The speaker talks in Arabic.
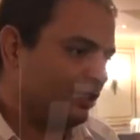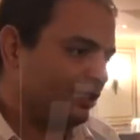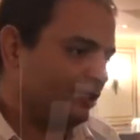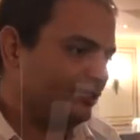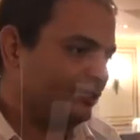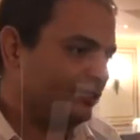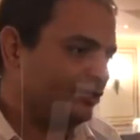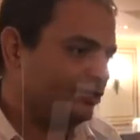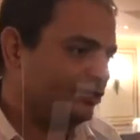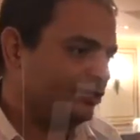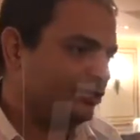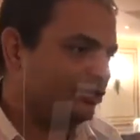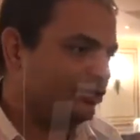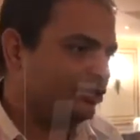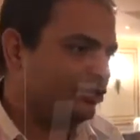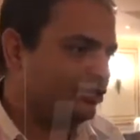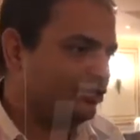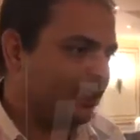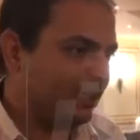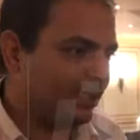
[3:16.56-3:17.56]
اصل دي
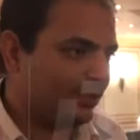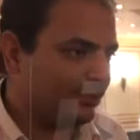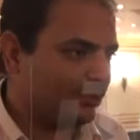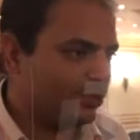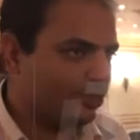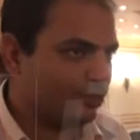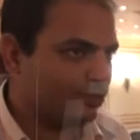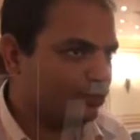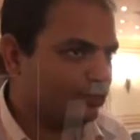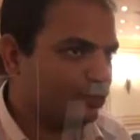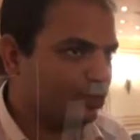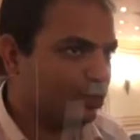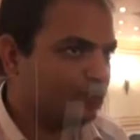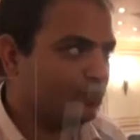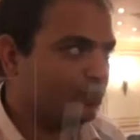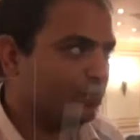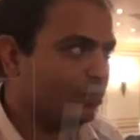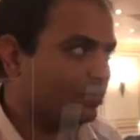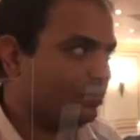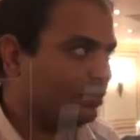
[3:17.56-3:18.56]
اراده شعب هو مش
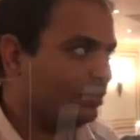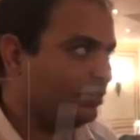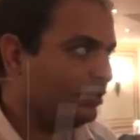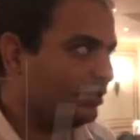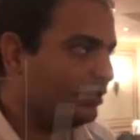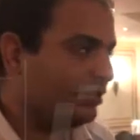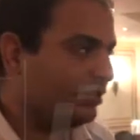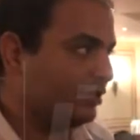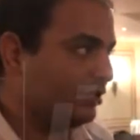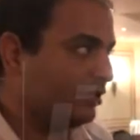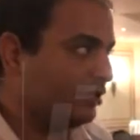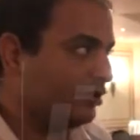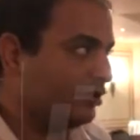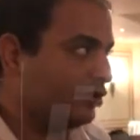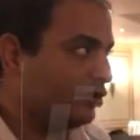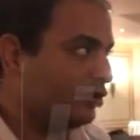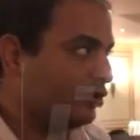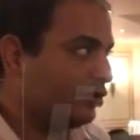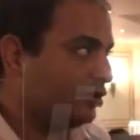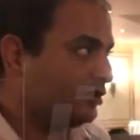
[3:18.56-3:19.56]
هيقدر آه،
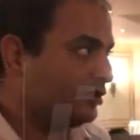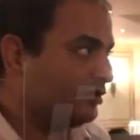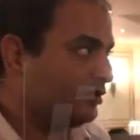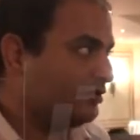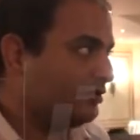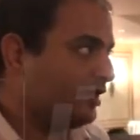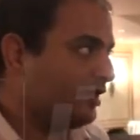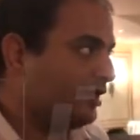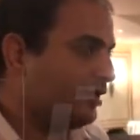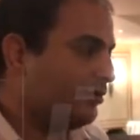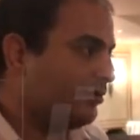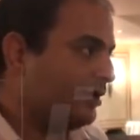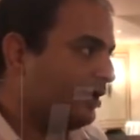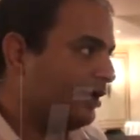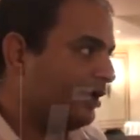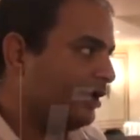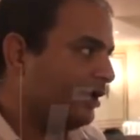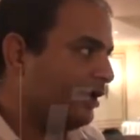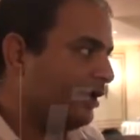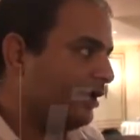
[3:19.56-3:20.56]
زي
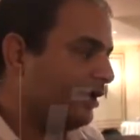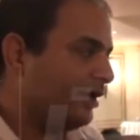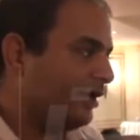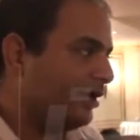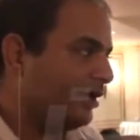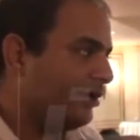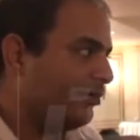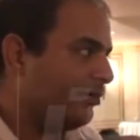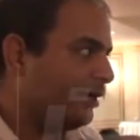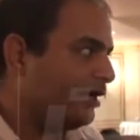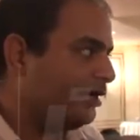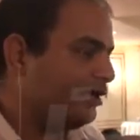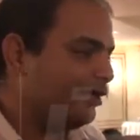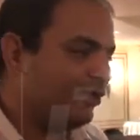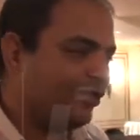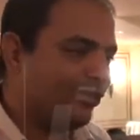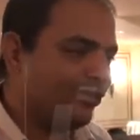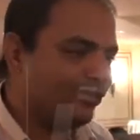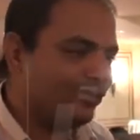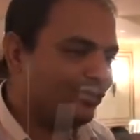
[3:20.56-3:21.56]
ما ما قال
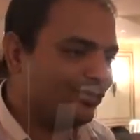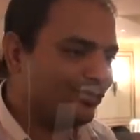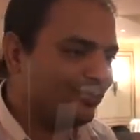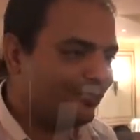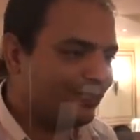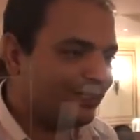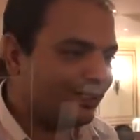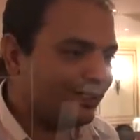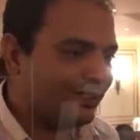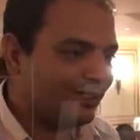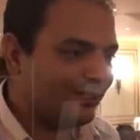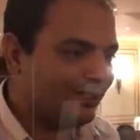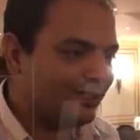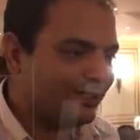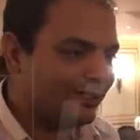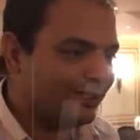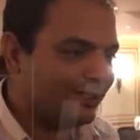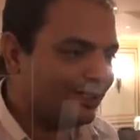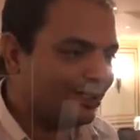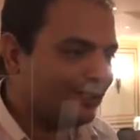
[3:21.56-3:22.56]
لنا حاضر المره
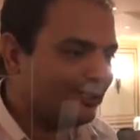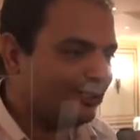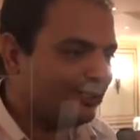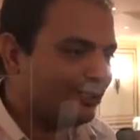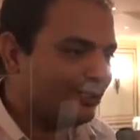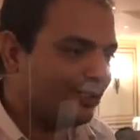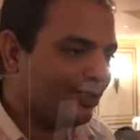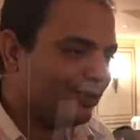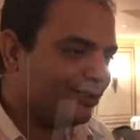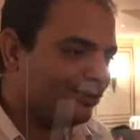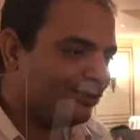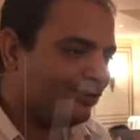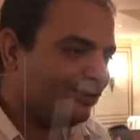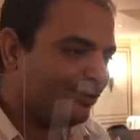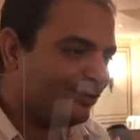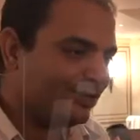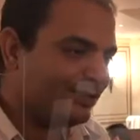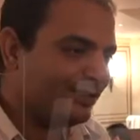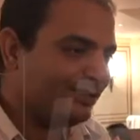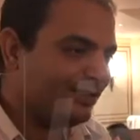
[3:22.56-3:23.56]
الاولانيه يقول لنا حاضر
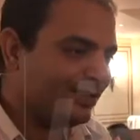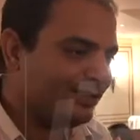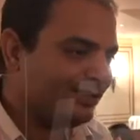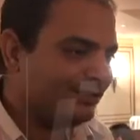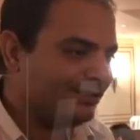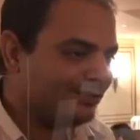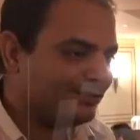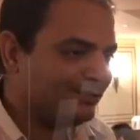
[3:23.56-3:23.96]
المره الثانيه